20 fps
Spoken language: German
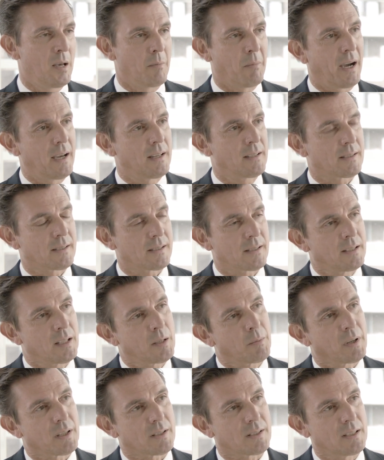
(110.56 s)
Beides ist
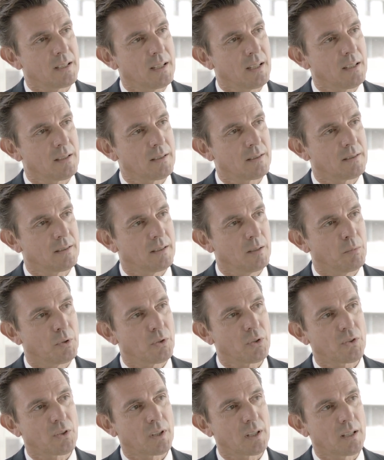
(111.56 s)
nicht passiert. Die
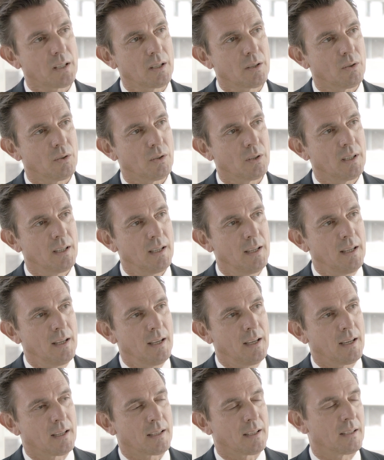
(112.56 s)
Bundesregierung
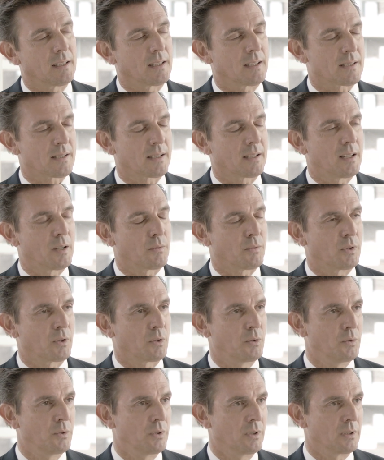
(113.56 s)
hat eine ganze Reihe von
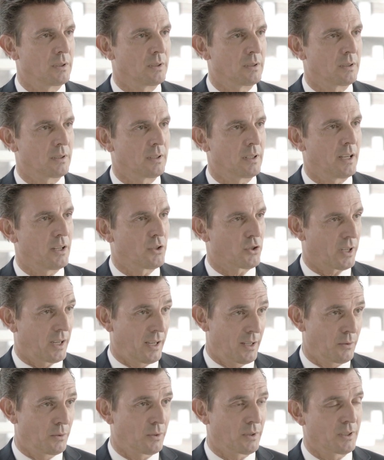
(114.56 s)
klugen
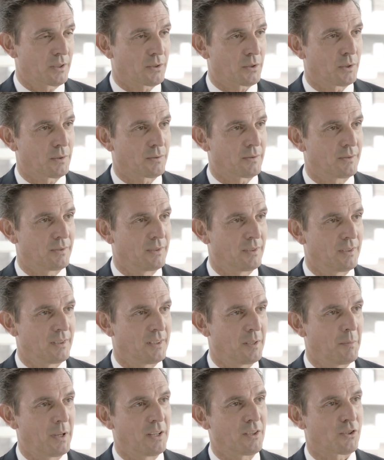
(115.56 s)
Entscheidungen getroffen.
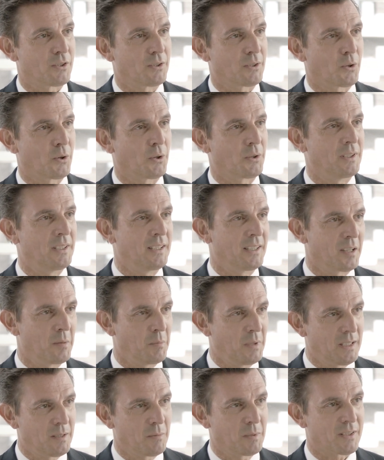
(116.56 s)
Die Menschen konnten ihre
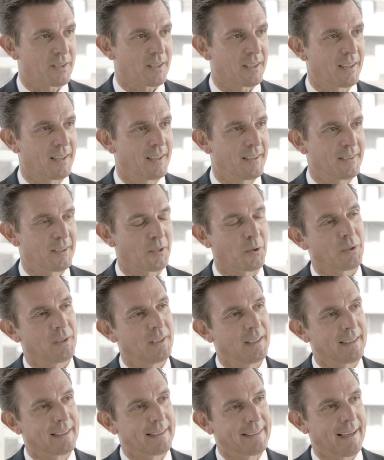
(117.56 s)
Miete bezahlen, sie
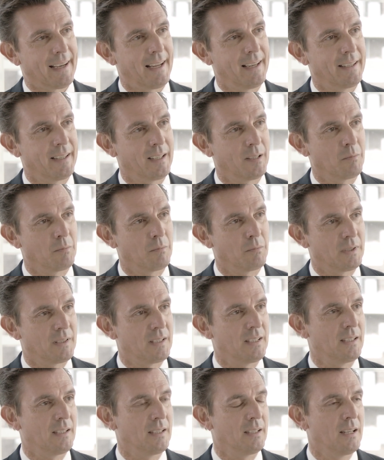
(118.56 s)
konnten ihre Darlehen
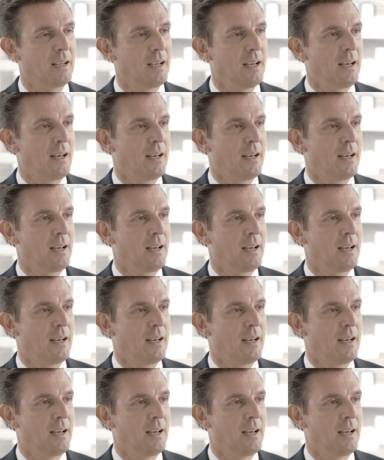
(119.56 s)
bedienen.